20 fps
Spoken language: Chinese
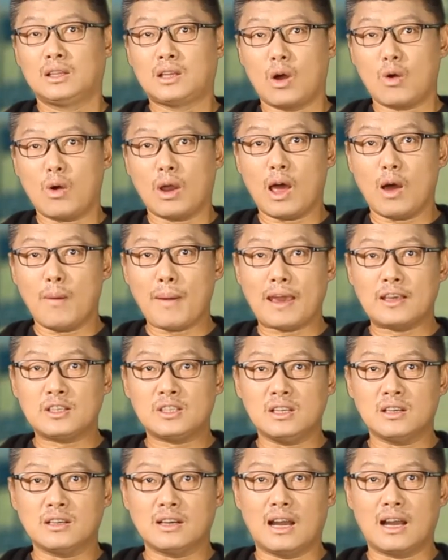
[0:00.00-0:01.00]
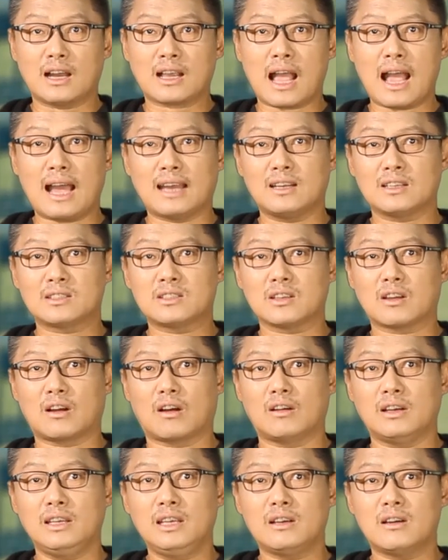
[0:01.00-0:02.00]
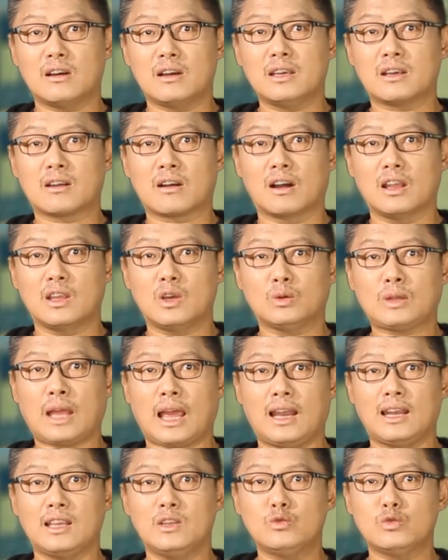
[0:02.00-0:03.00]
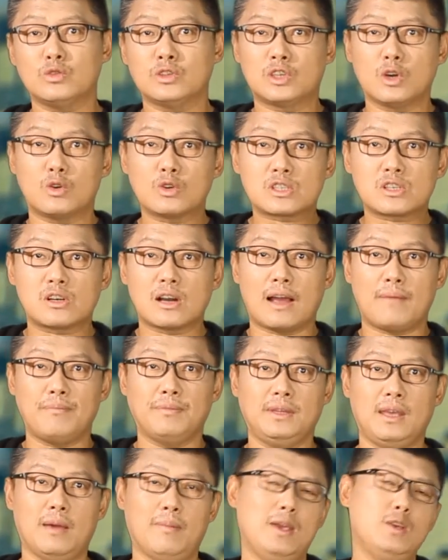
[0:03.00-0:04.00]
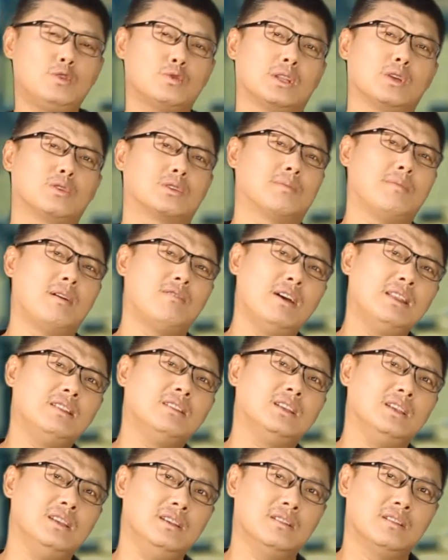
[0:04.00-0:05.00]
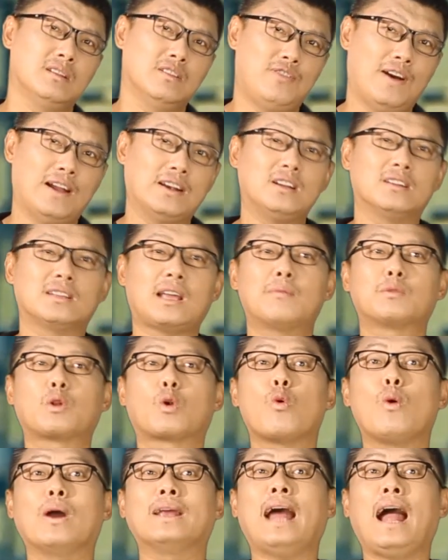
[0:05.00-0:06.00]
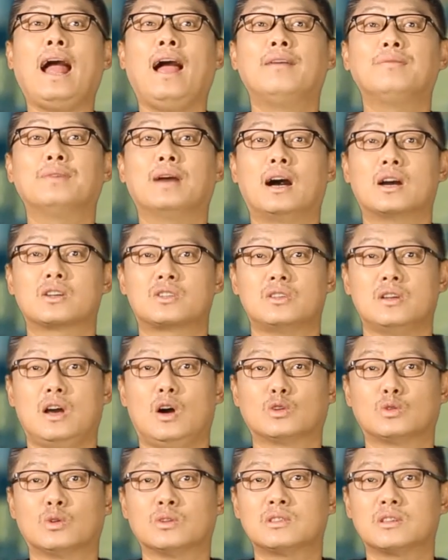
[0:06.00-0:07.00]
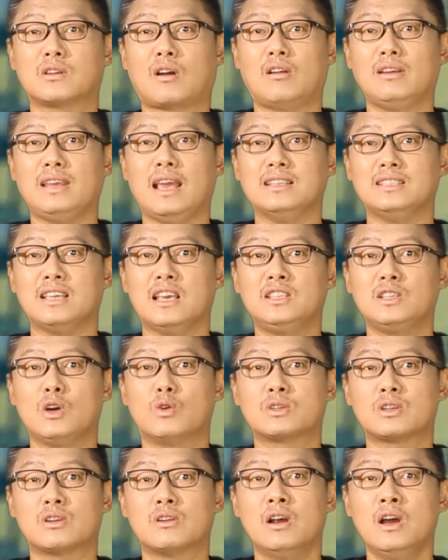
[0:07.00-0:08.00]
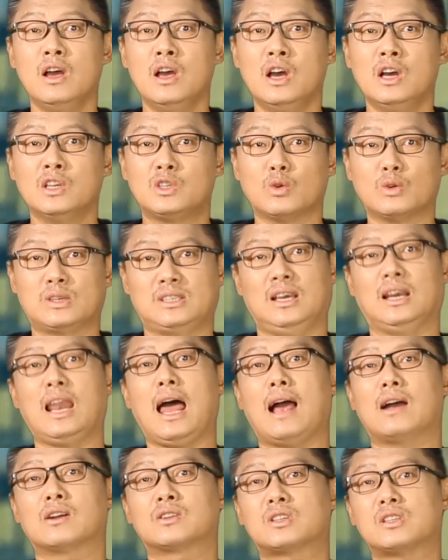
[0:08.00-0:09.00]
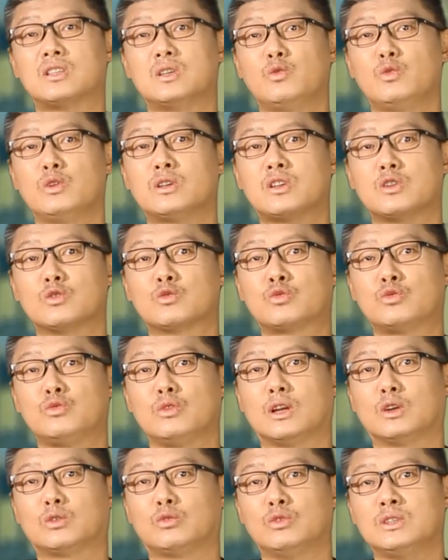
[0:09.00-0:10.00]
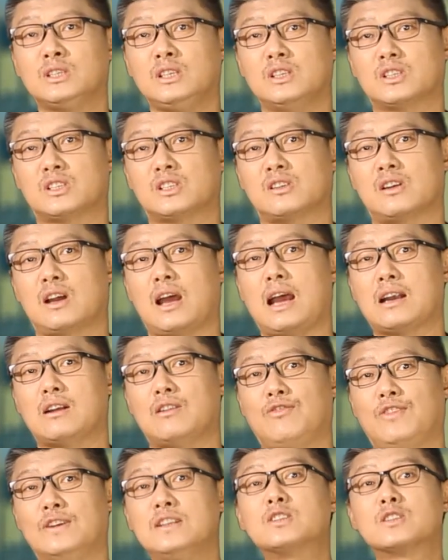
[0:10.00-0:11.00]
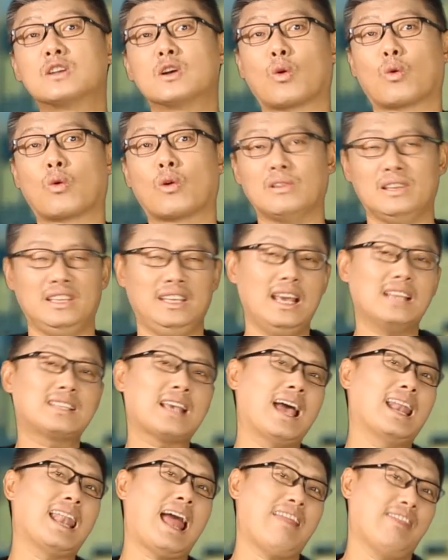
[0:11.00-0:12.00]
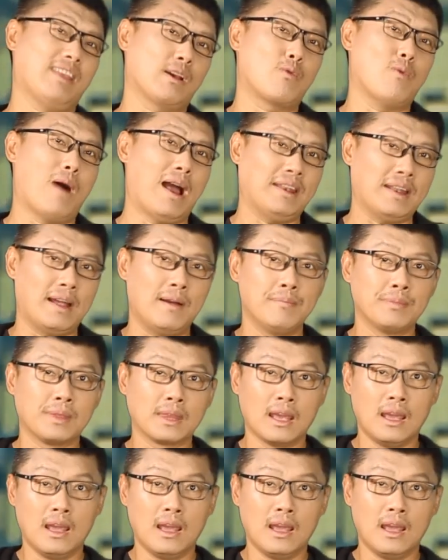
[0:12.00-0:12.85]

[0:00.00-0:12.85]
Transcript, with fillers: 德国老百姓呢，看着自个儿一个一个的犹太邻居消失了，也没觉得有什么问题，反正他们都是坏蛋啊，只要从自个儿眼前消失就行了。至于是去了毒气室还是焚尸炉，也才懒得管呢。